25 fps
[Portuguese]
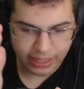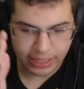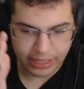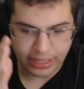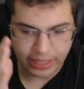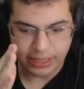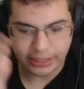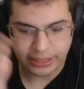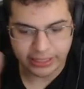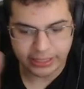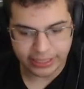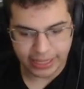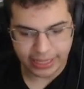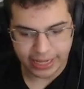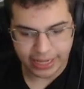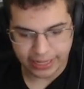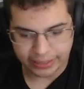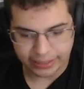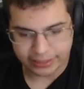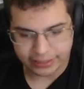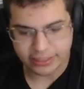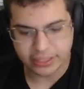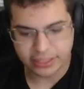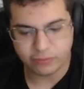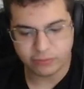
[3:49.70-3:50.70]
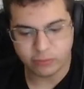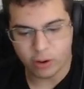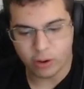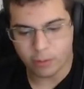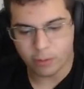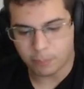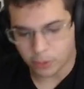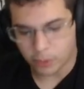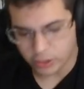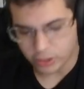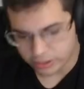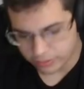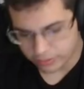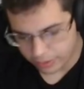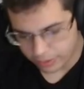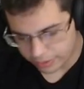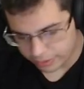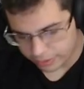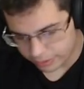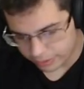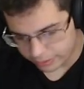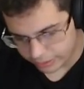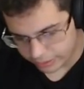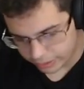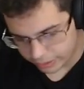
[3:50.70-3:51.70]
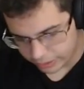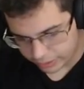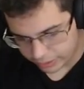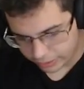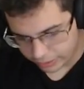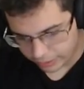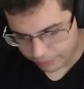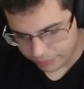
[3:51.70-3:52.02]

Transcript: direita. Se for oposto, eh,